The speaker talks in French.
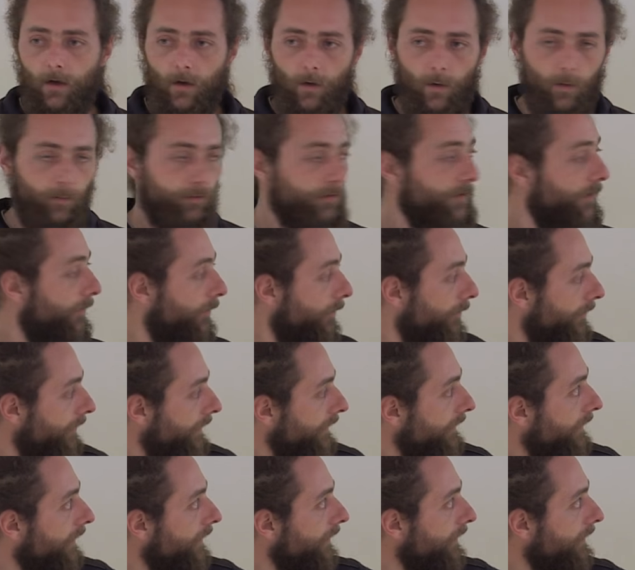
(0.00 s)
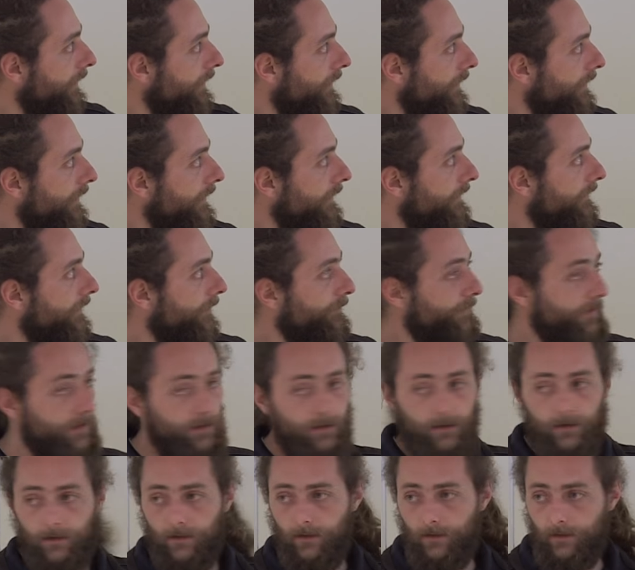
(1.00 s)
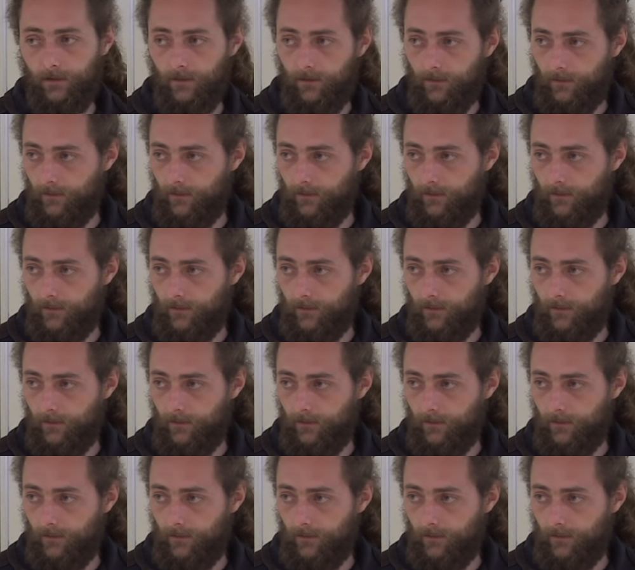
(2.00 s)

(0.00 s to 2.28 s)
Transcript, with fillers: Au bout d'un moment, les galeries, il les tapisse